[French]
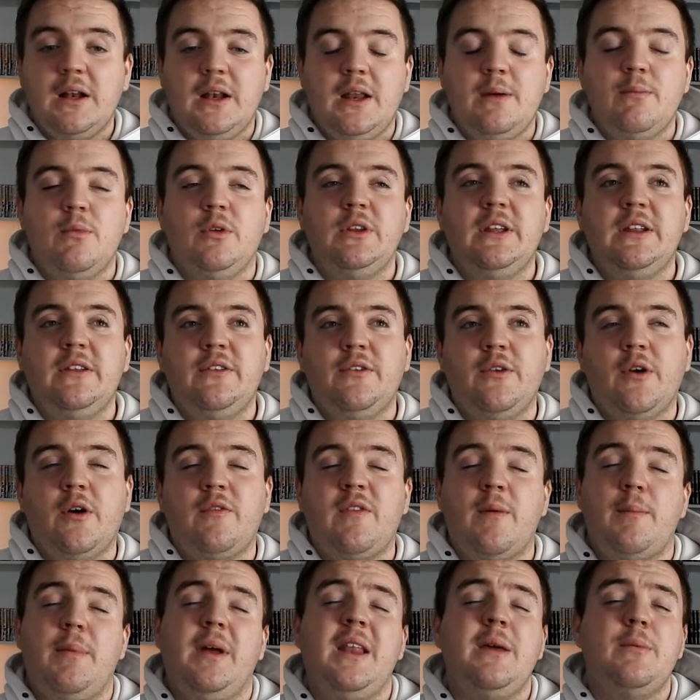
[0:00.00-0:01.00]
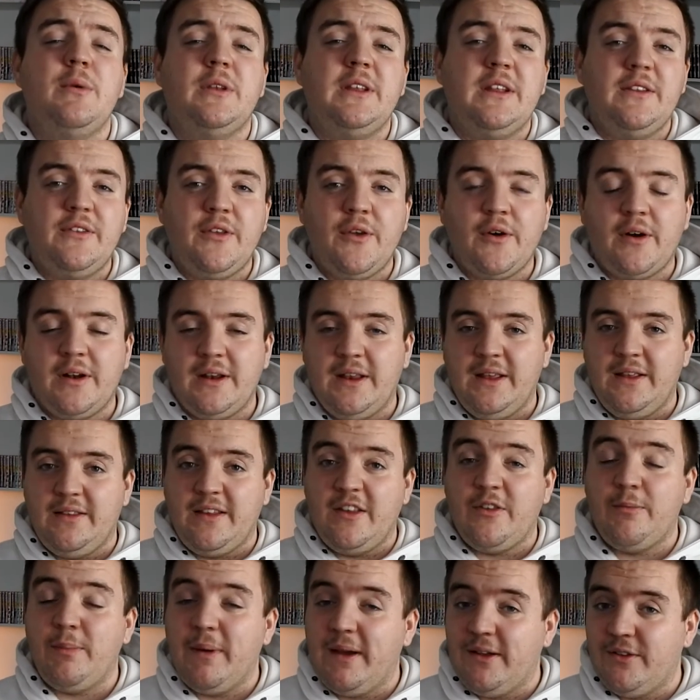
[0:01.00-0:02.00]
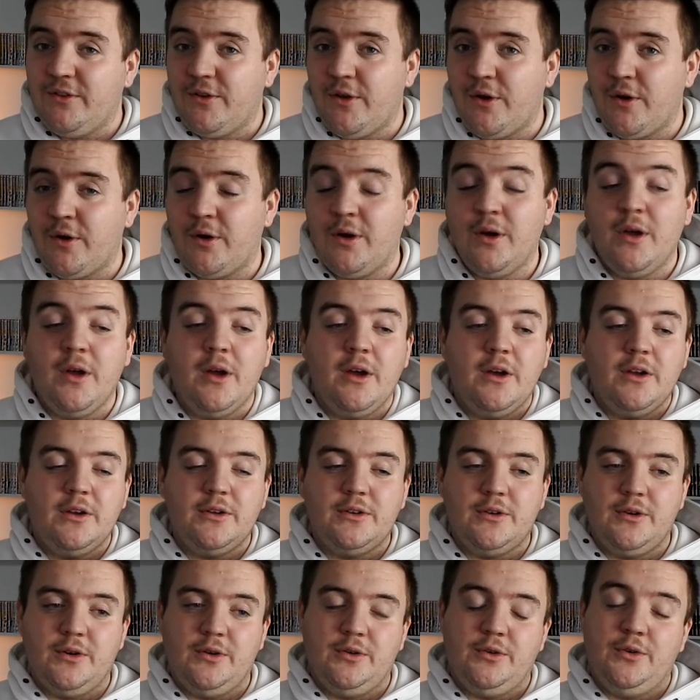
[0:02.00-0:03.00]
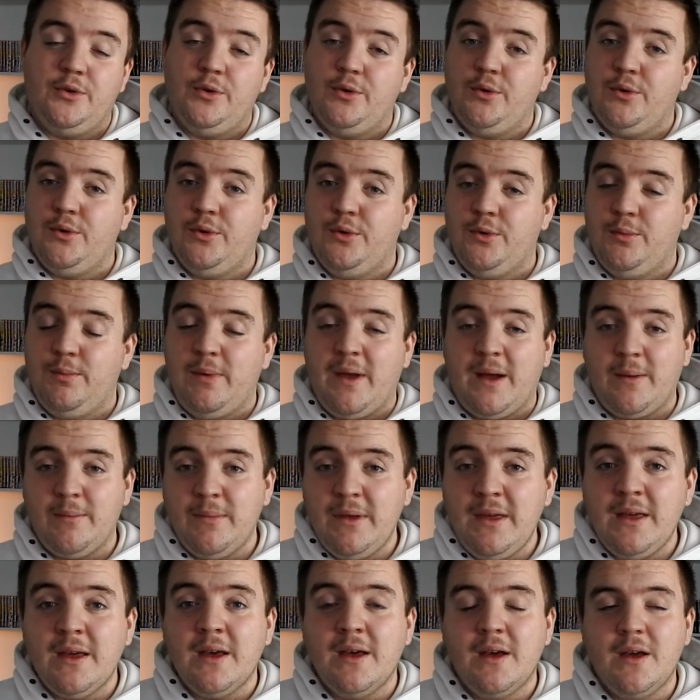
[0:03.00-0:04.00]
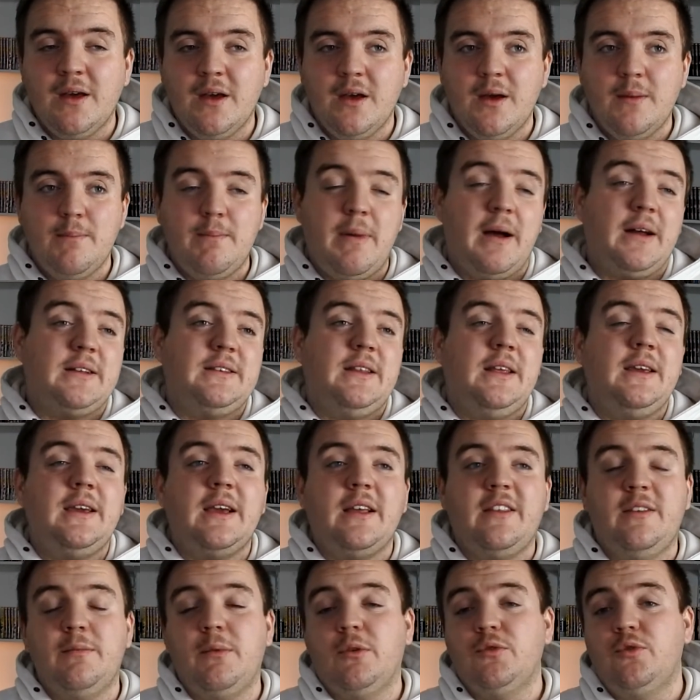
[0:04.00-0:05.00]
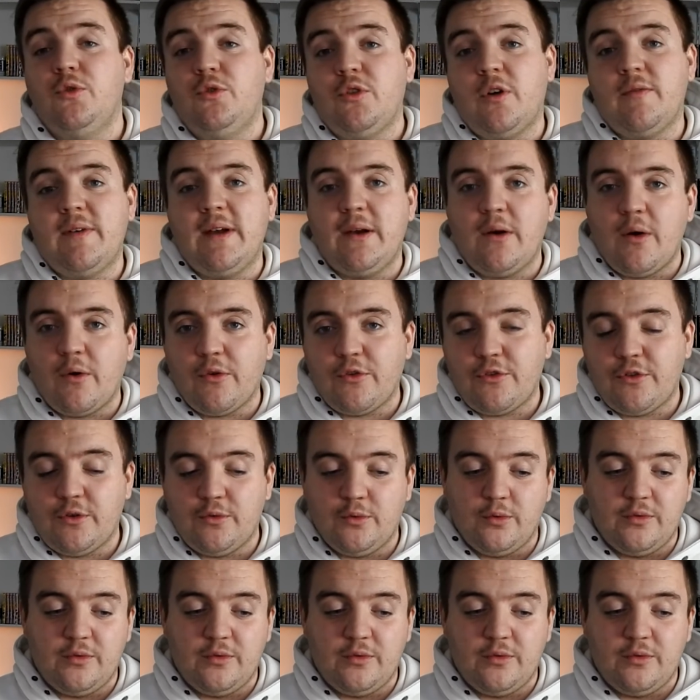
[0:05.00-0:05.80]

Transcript: les moniteurs, enfin pas les moniteurs, les inspecteurs euh, de permis partaient quasiment tous en vacances.